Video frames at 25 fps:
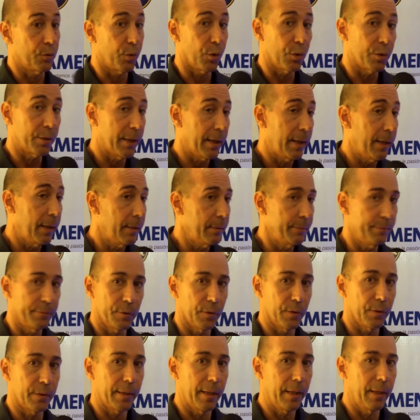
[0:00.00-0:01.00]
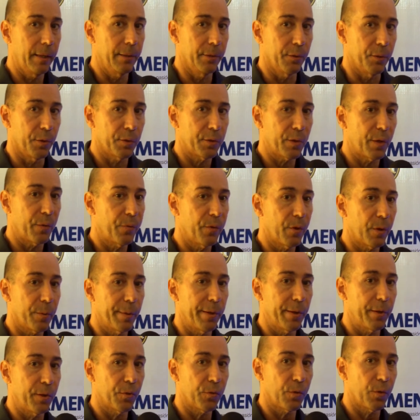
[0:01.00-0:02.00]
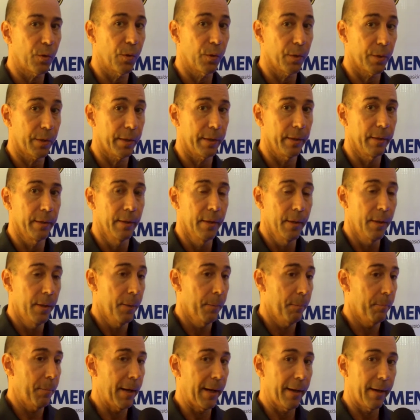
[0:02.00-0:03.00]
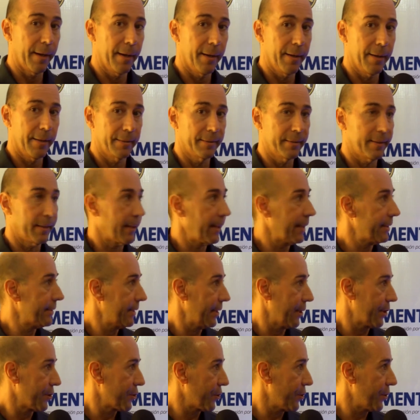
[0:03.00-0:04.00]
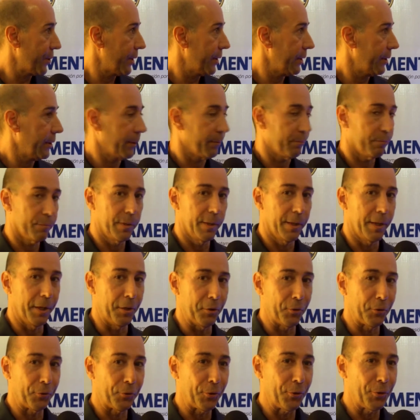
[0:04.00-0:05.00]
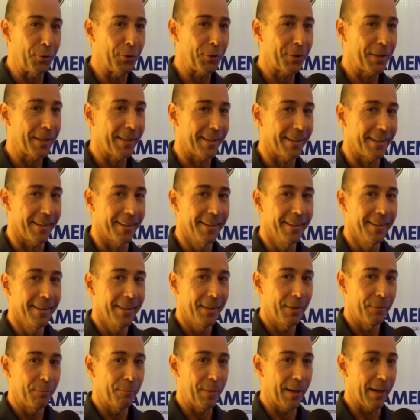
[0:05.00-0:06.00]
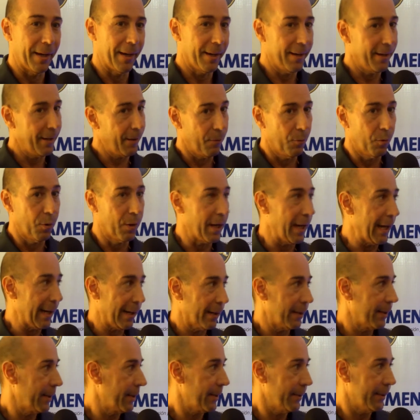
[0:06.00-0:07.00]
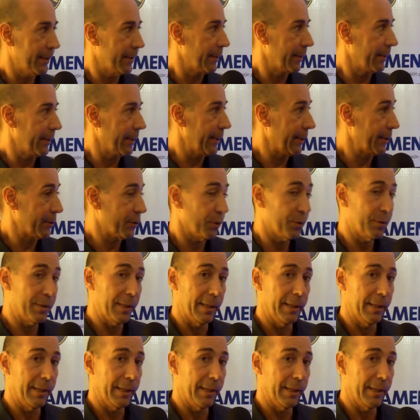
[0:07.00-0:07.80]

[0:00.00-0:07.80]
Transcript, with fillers: Oh, total, total. De una otra forma ellos son los que van a hacer las selecciones, eh, ellos son los que van a buscar eh, esos